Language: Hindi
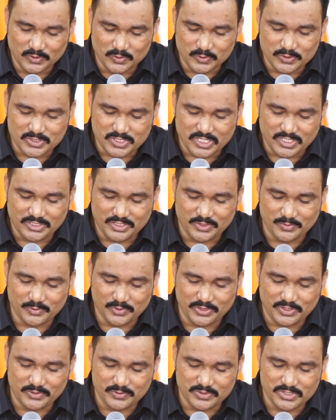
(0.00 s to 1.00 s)
दूसरा
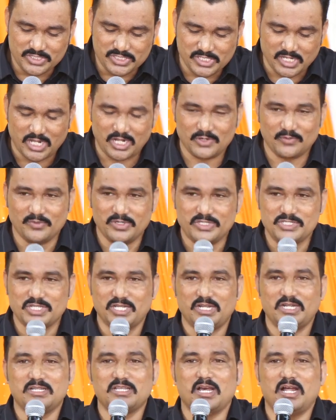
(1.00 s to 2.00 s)
थीमुथी उस चार वचन
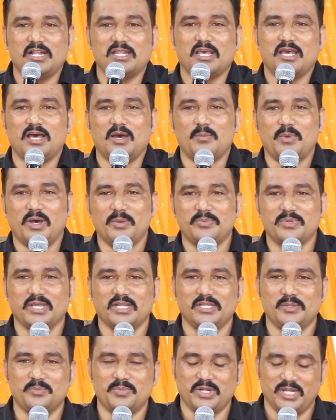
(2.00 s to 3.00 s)
अठारह हम आपके
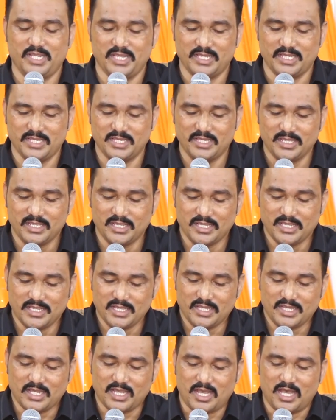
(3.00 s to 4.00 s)
लिए पढ़ेंगे
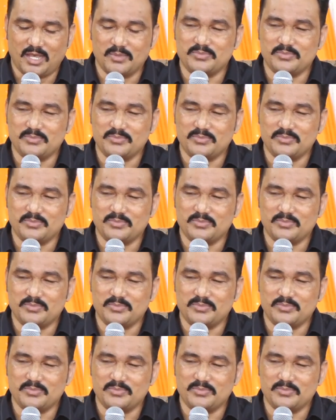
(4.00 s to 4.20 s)
आप